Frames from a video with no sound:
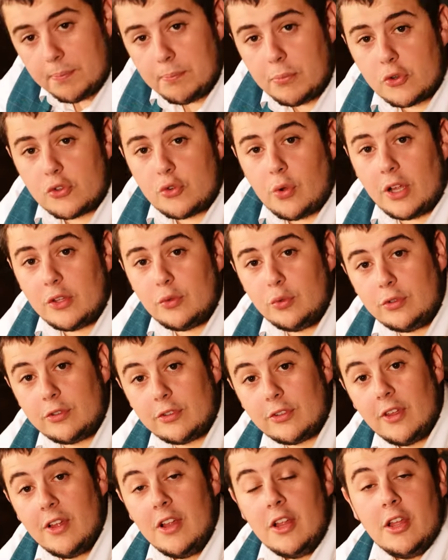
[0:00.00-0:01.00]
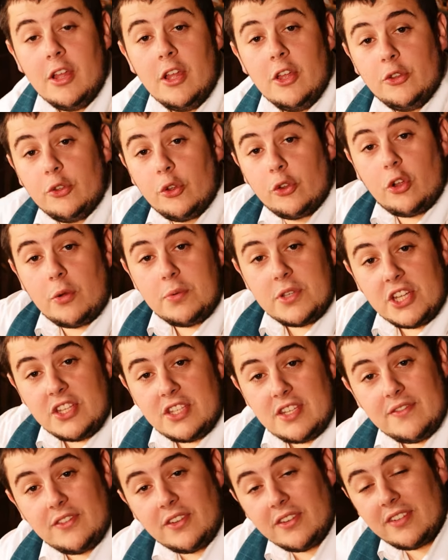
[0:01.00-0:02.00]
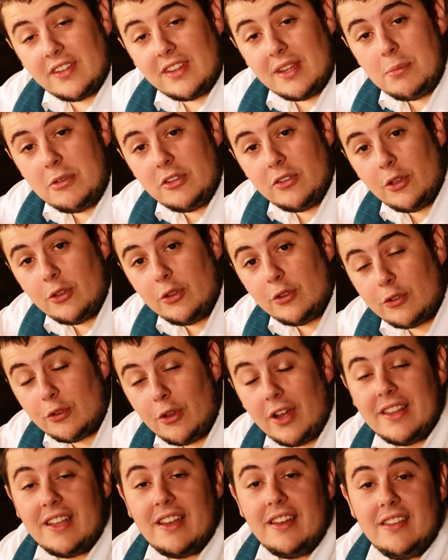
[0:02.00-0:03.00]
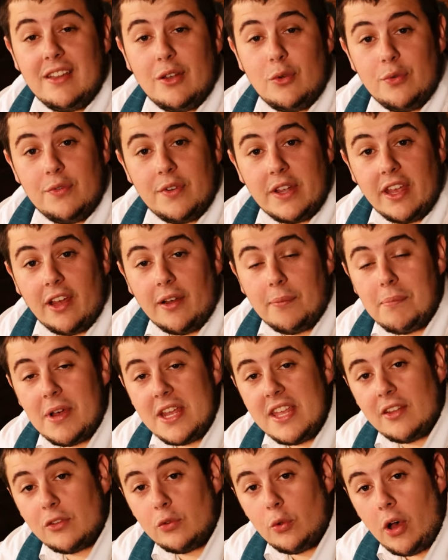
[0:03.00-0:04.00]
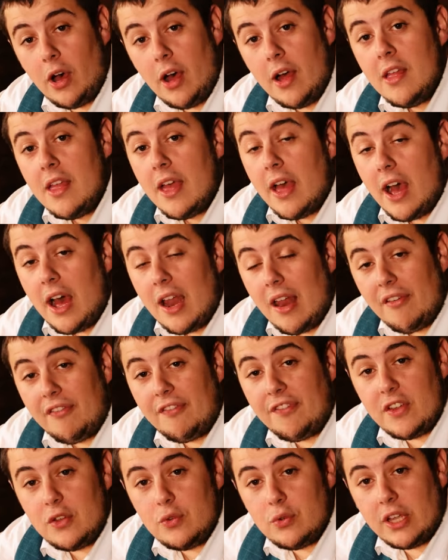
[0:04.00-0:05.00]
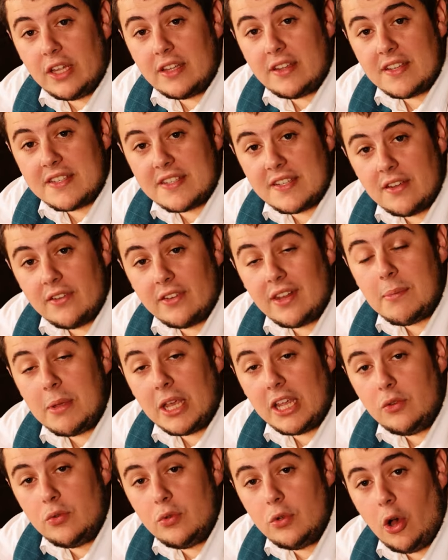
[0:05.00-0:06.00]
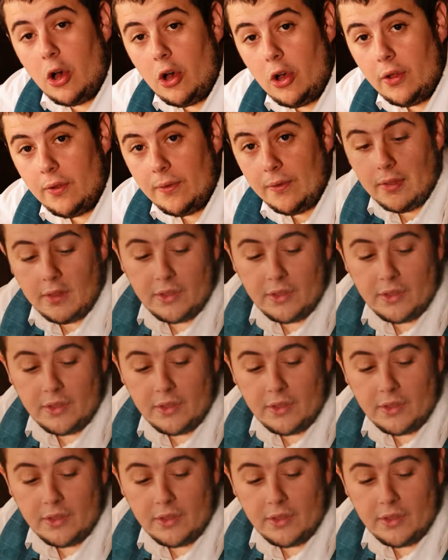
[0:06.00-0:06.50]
Bonjour à tous Notre objectif dans cet épisode sera d'aller découvrir Mayazora à la fin du Crétacé en Amérique du Nord.